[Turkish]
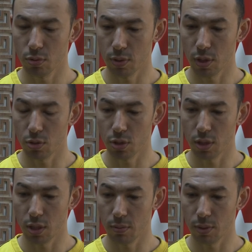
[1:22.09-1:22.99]
Bir an önce
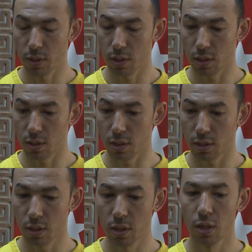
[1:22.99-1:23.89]
galibiyetler alarak
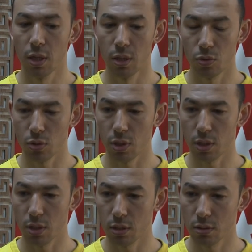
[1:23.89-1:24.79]

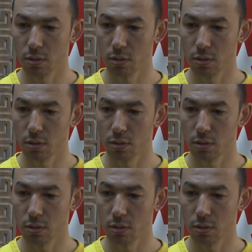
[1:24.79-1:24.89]
yukarıya